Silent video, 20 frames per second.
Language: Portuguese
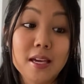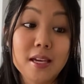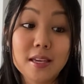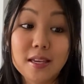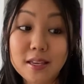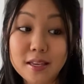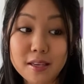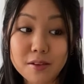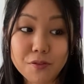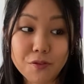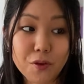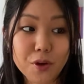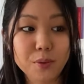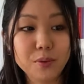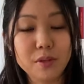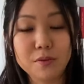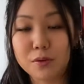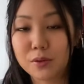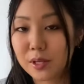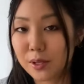E foi um
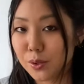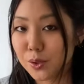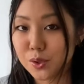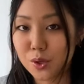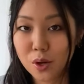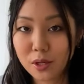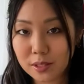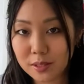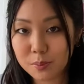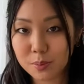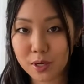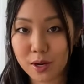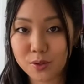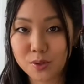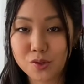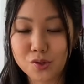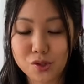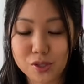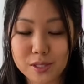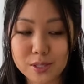livro que eu só li por
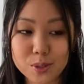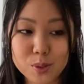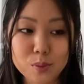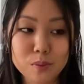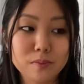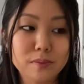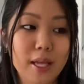causa disso,